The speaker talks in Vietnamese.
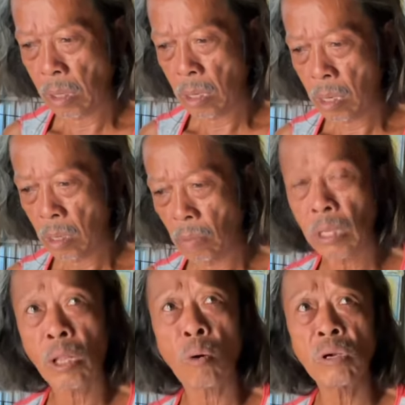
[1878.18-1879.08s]
lý do
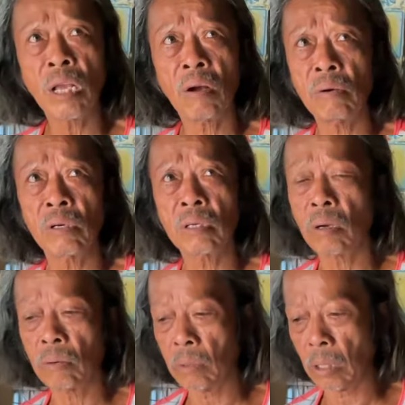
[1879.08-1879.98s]
sao thôi với nhau rồi
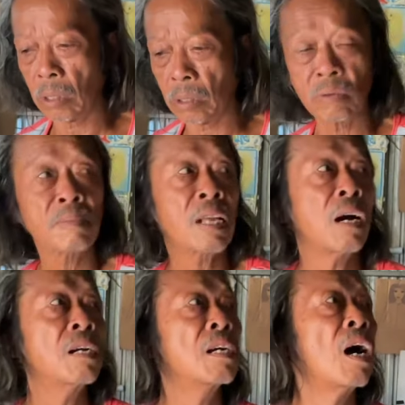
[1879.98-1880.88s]
đâu có tôi
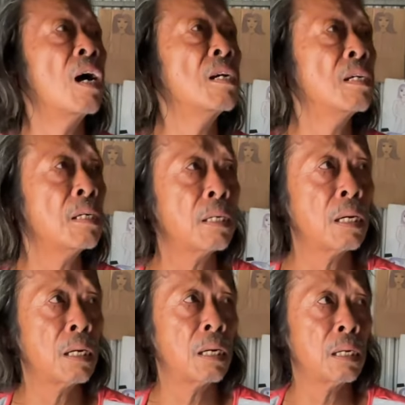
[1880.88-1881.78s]
chở giờ ở với
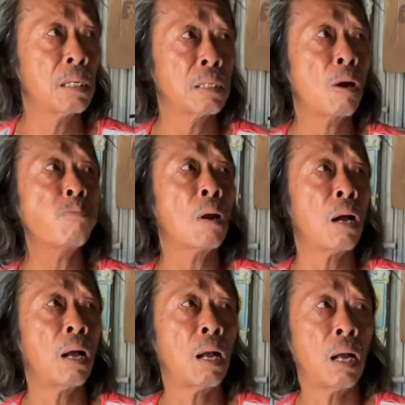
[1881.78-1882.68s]
ờ, cúc nè
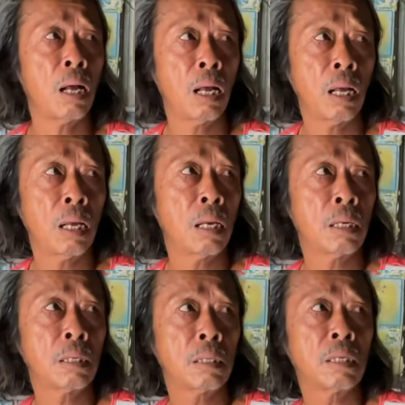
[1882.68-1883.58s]
à
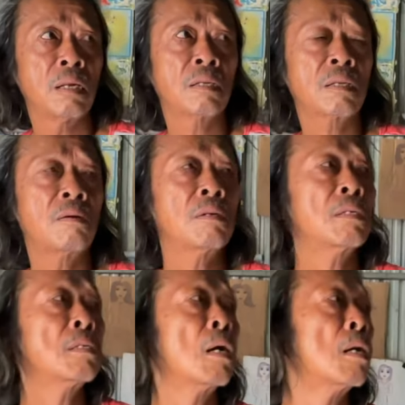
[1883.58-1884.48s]
thôi
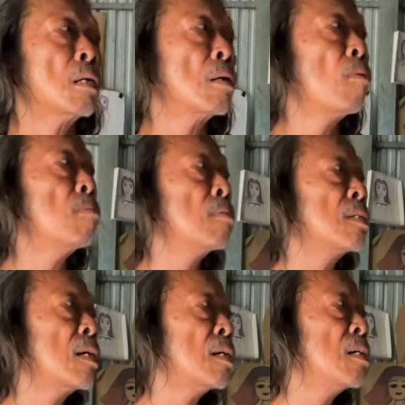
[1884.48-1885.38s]
ờ, lúc mà
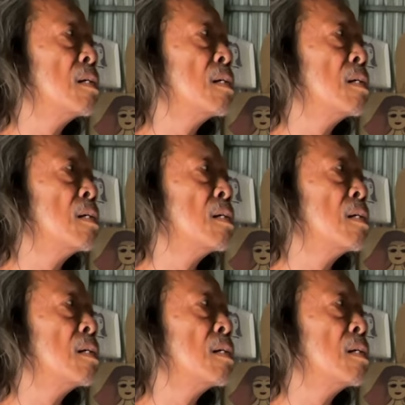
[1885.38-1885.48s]
nó,